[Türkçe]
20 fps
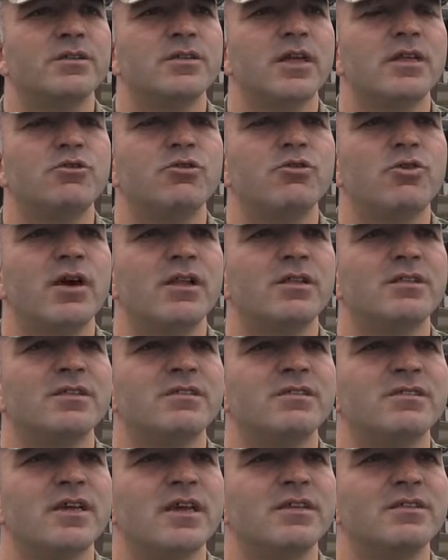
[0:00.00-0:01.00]
NATO kalite
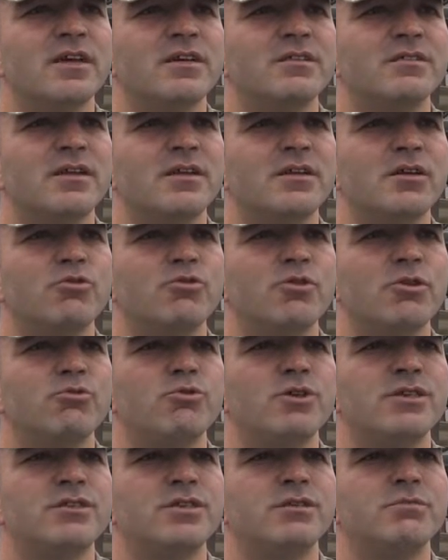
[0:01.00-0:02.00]
standartlarına göre
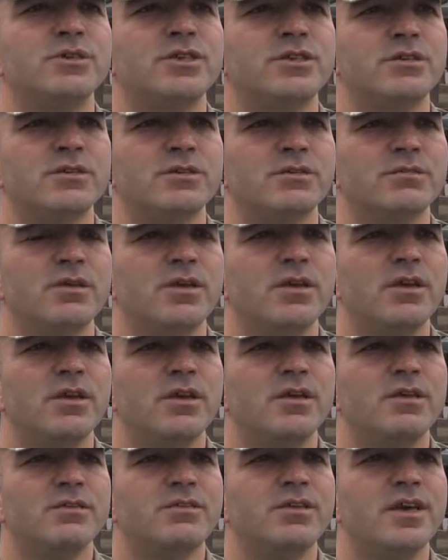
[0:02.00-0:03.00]
üretilmiştir.
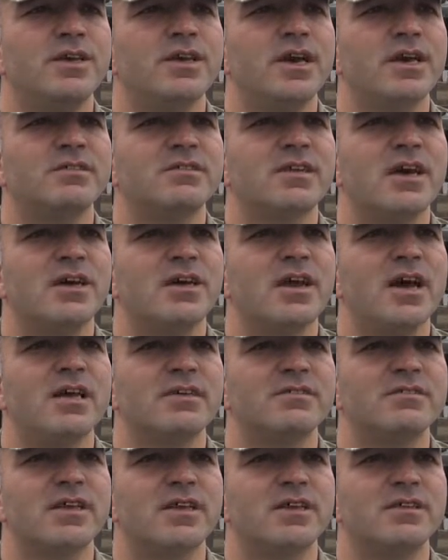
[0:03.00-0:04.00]
Seyyar Sahra
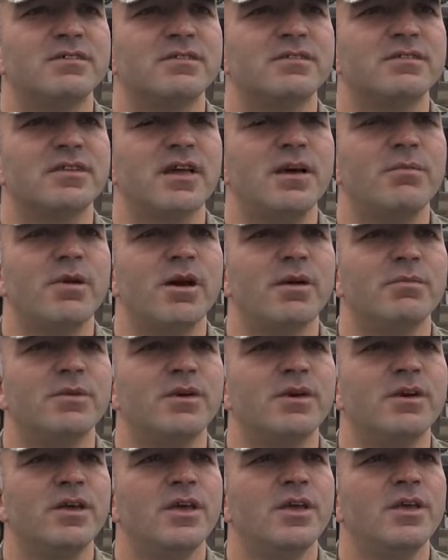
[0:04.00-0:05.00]
Hastanesi'nin
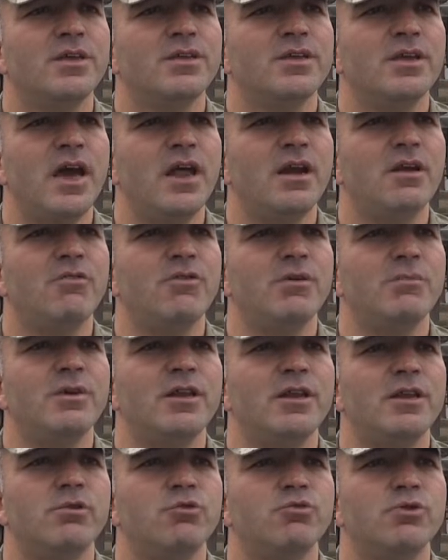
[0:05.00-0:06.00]
tamamı yerli ve
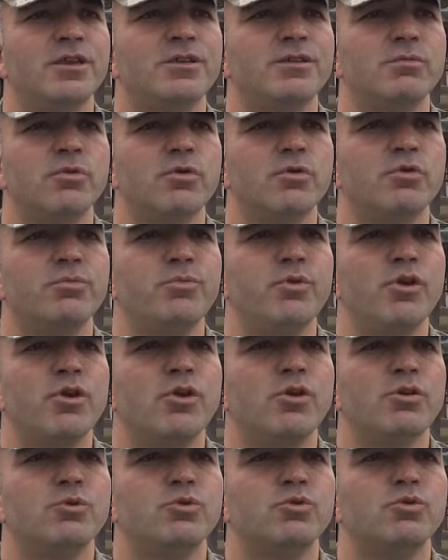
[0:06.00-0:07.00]
milli üretim olup
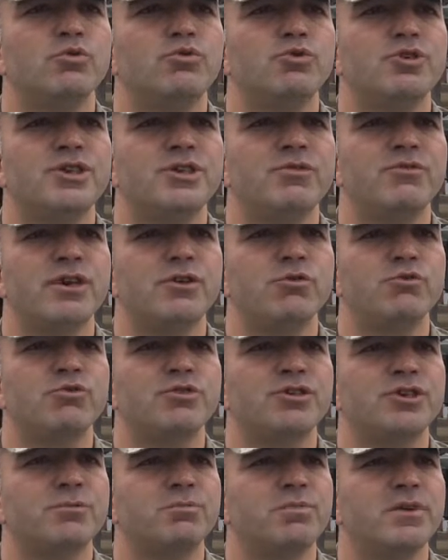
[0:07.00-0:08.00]
yurt içi ve yurt
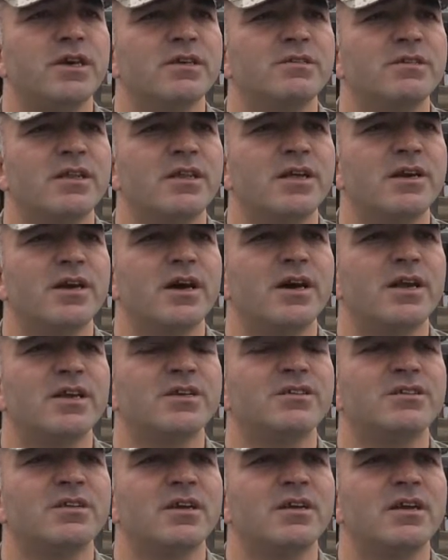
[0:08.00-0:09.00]
dışı piyasalar
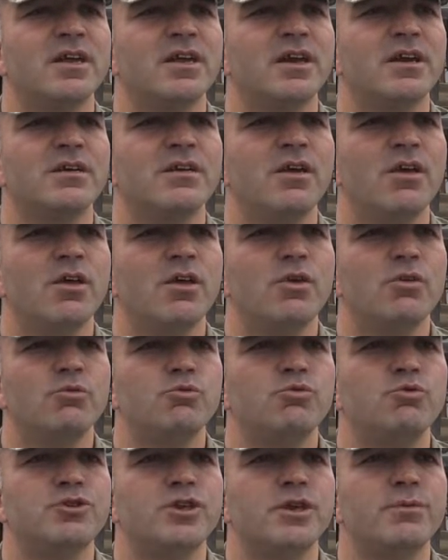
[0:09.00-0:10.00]
araştırılarak
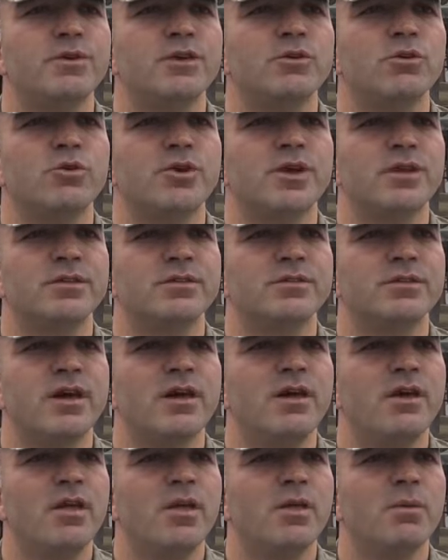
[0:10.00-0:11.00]
üçte bir
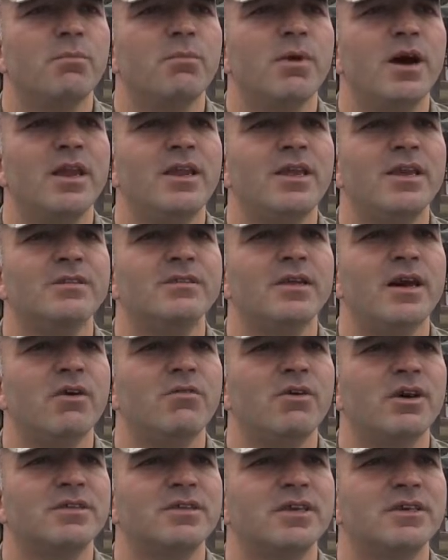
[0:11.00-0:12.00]
oranında maliyet
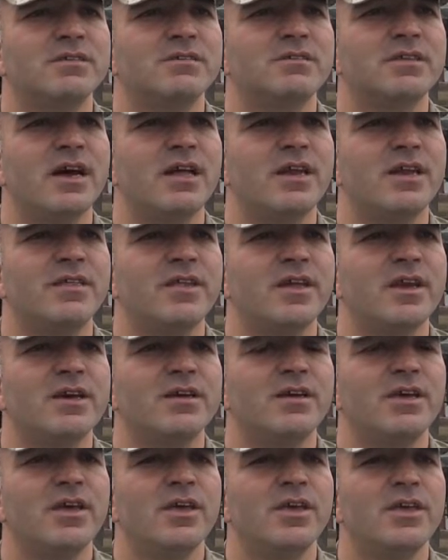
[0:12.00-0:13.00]
avantajı sağlanarak
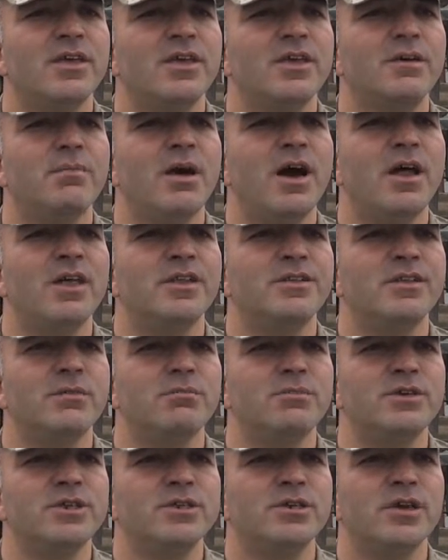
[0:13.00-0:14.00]
imal
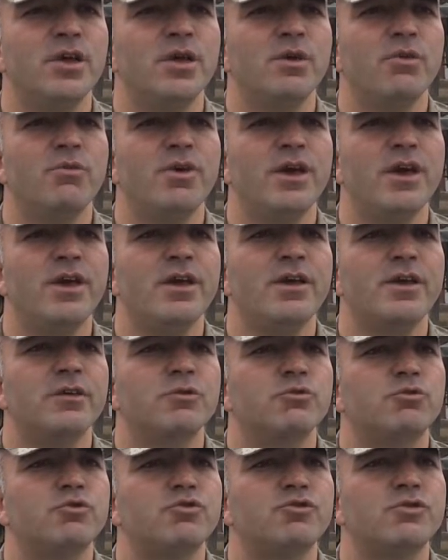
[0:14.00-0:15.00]
edilmiş ve
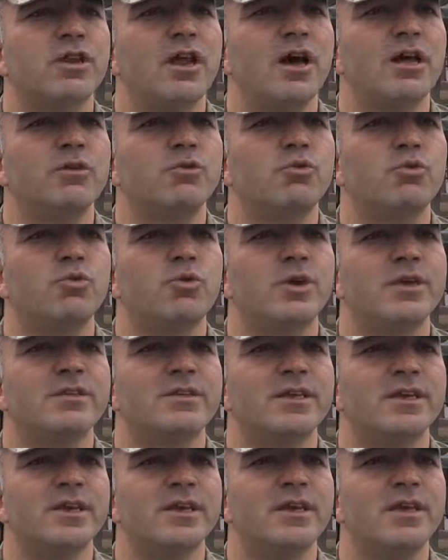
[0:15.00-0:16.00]
Türk Silahlı
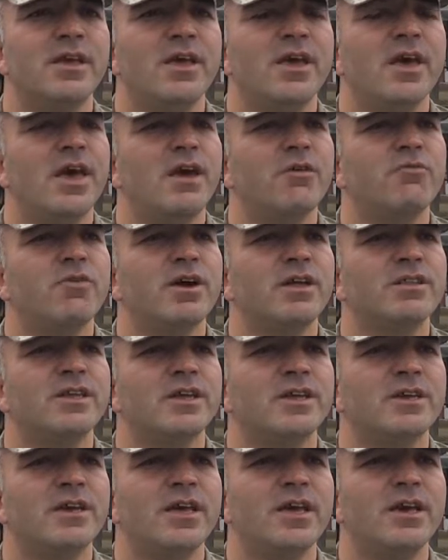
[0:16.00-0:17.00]
Kuvvetleri
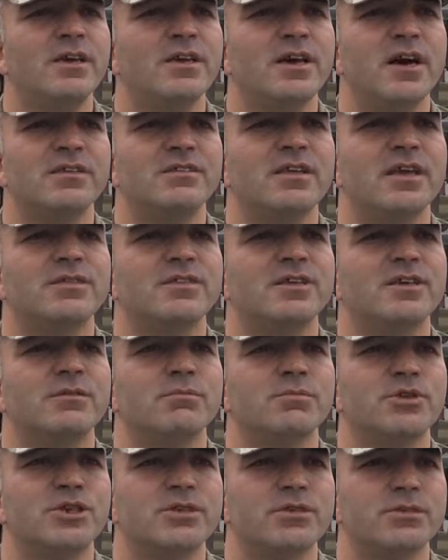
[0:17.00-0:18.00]
envanterine
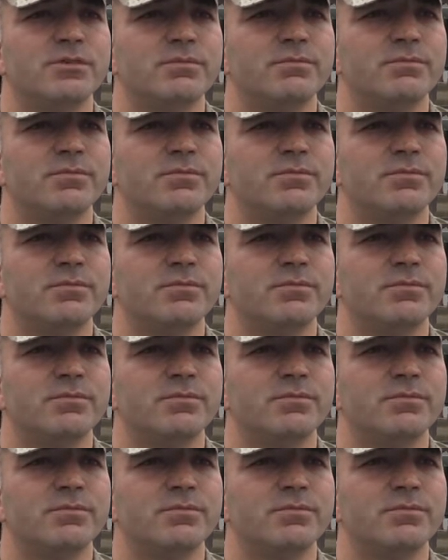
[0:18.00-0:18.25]
kazandırılmıştır.